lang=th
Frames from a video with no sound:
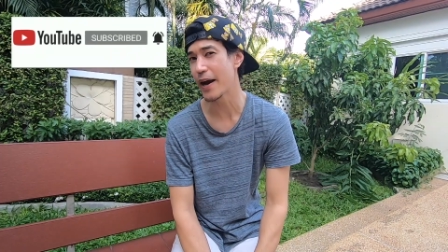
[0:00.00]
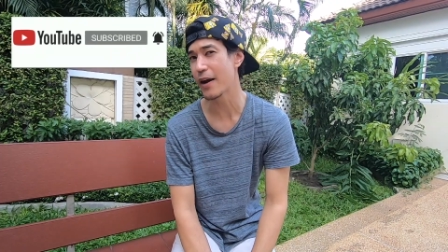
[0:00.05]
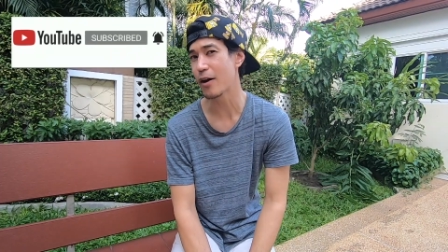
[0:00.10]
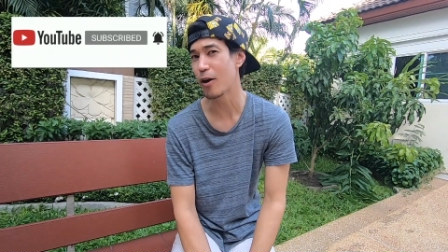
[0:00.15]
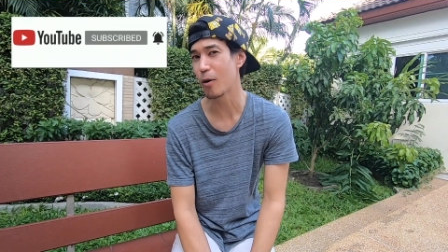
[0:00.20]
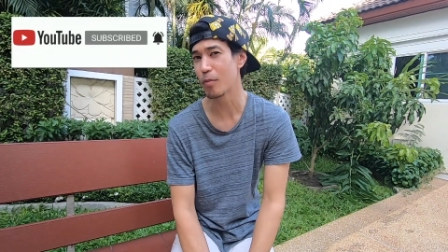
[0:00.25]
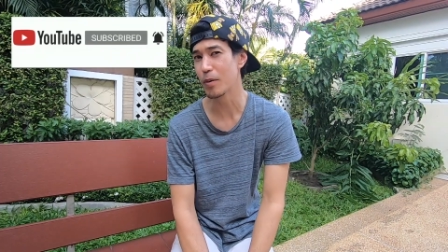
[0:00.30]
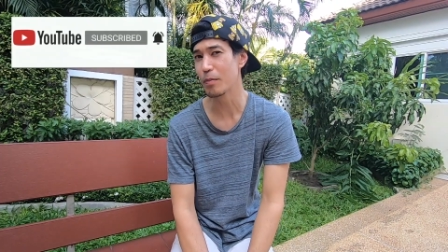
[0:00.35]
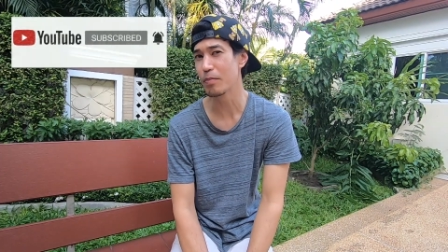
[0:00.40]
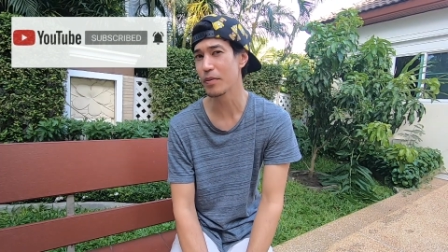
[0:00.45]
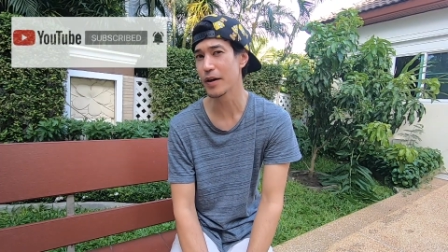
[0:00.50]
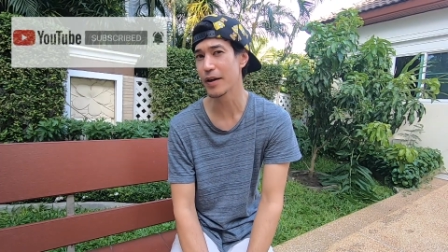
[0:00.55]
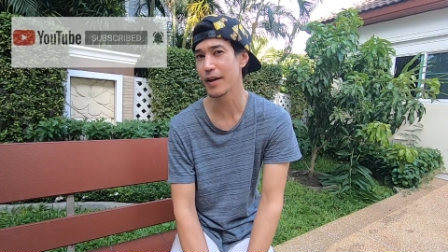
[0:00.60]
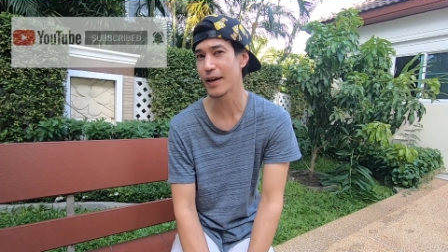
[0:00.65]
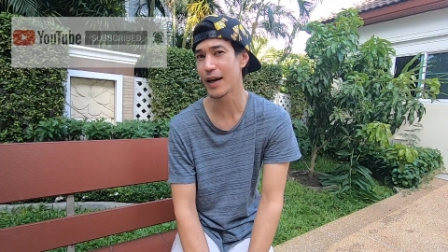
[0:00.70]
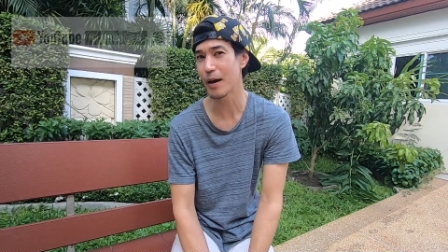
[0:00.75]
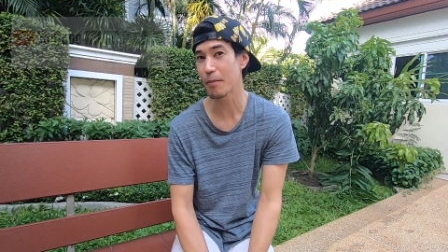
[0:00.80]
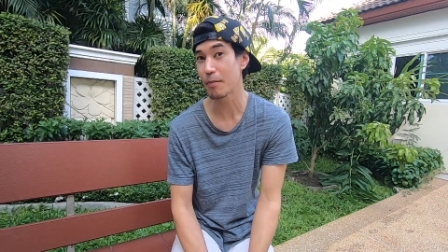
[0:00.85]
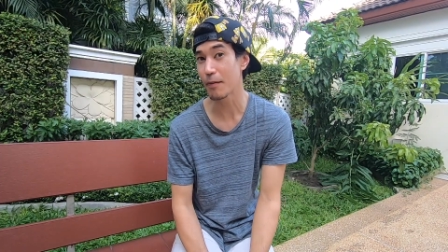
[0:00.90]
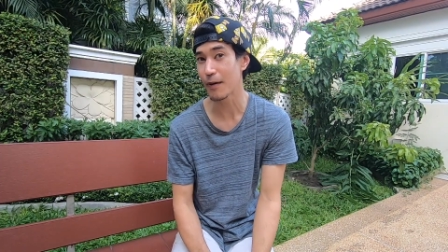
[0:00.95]
ของเพื่อนๆ
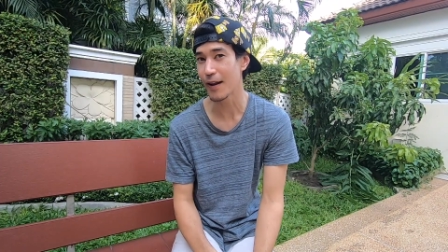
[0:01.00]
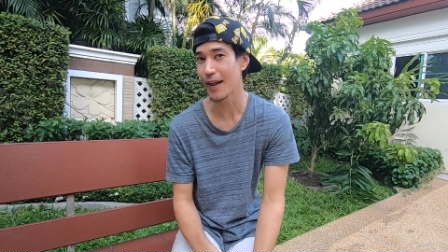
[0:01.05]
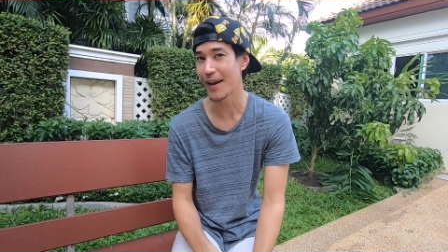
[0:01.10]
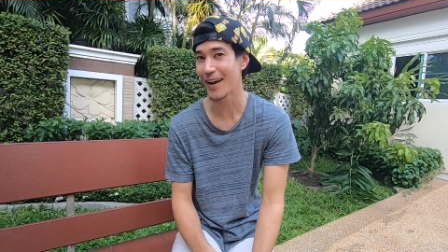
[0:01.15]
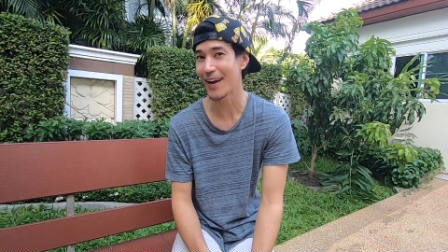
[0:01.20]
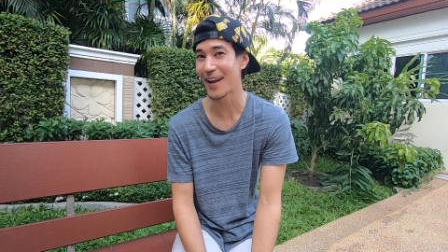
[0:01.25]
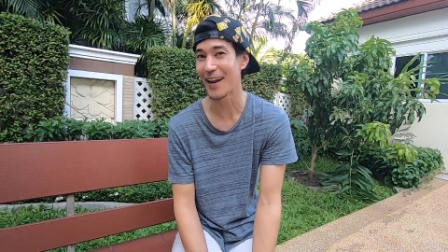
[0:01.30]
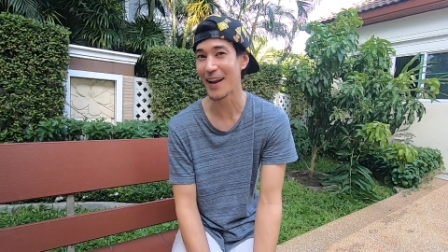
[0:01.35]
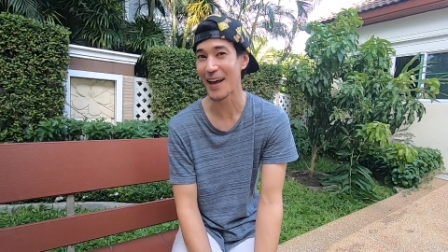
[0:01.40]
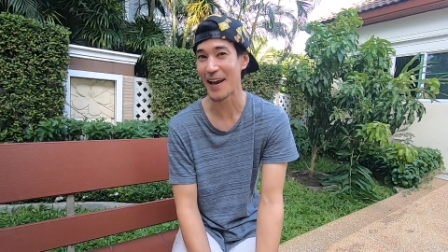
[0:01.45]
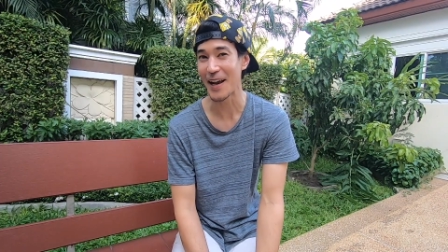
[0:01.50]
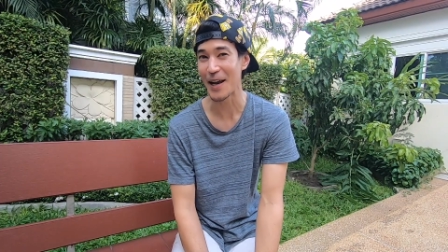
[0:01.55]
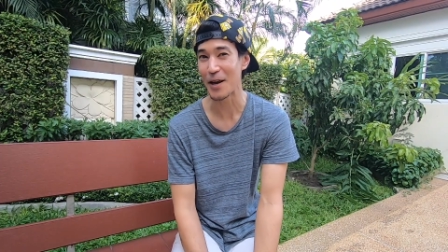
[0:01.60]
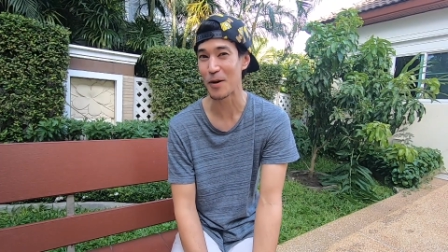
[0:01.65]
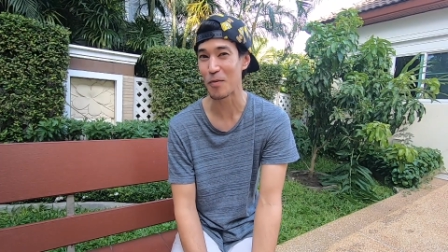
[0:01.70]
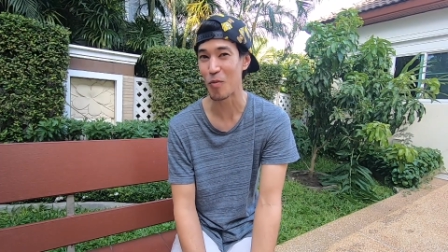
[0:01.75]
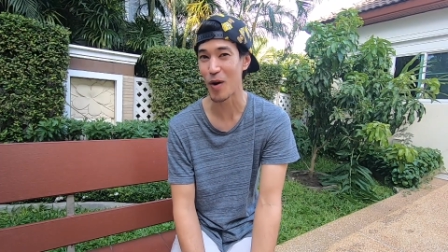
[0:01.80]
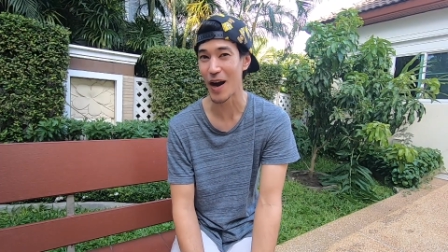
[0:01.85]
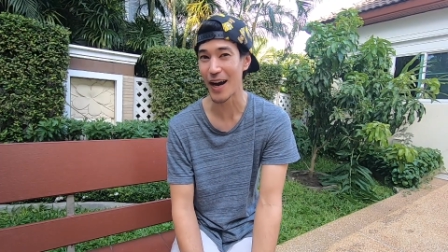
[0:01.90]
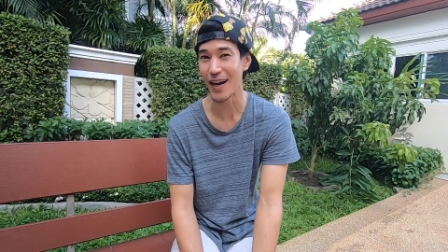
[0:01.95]
นะครับเล็งอะไรกัน
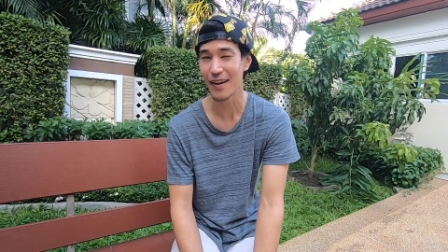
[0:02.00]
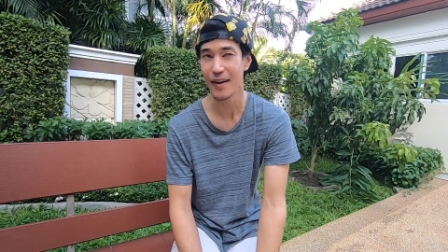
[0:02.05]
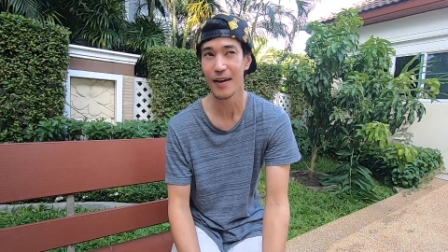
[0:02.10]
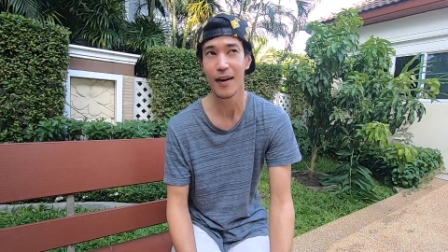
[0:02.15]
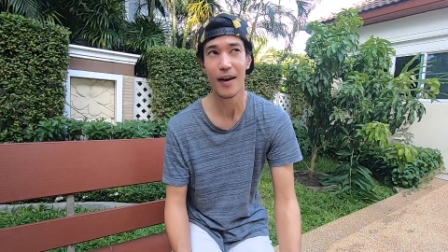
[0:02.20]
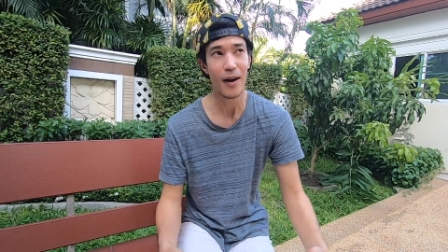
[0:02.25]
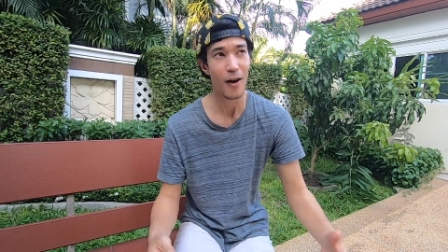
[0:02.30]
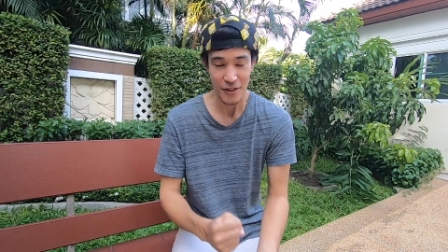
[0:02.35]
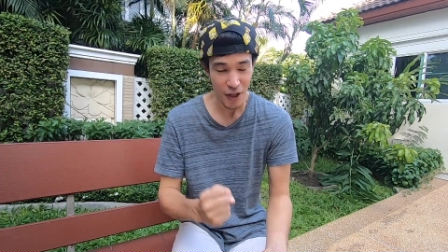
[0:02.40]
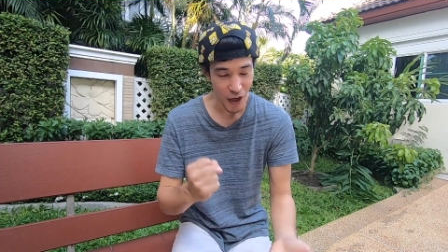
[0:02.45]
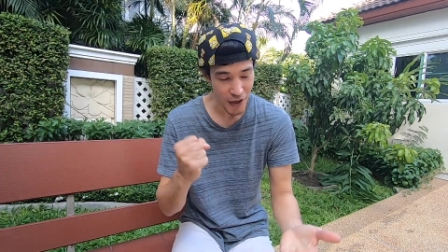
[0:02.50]
ไว้ ต